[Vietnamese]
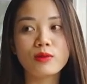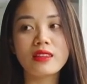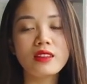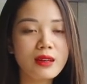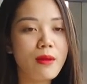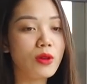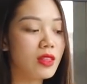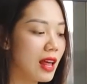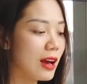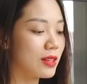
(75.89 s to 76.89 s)
Chúng ta thích cái mẫu như
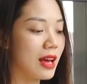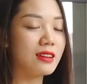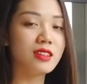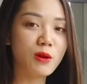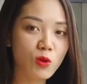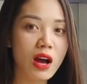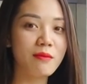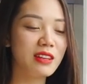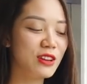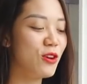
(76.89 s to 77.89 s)
thế nào thì hãy gửi mẫu qua
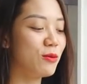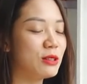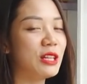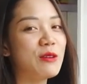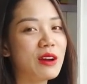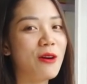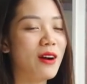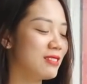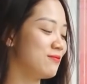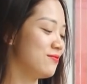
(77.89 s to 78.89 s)
liệu độ màu theo cầu
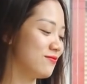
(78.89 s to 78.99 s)
ha.